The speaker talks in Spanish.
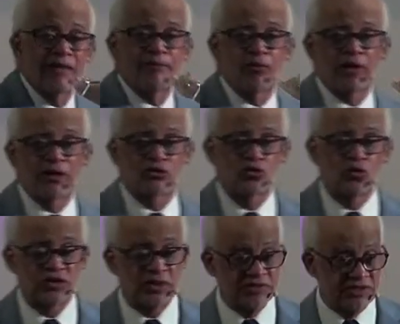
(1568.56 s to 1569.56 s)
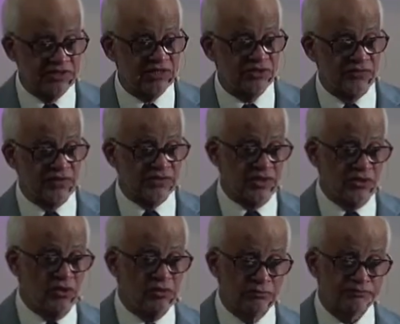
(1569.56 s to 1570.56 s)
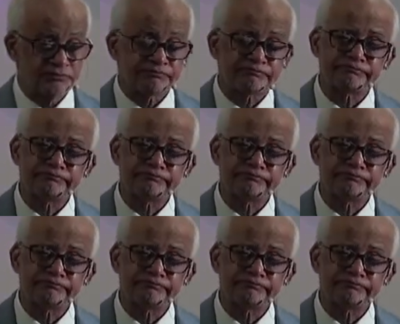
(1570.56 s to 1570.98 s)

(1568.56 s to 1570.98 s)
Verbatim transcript: al tiempo que él tuvo esa visitación del Señor.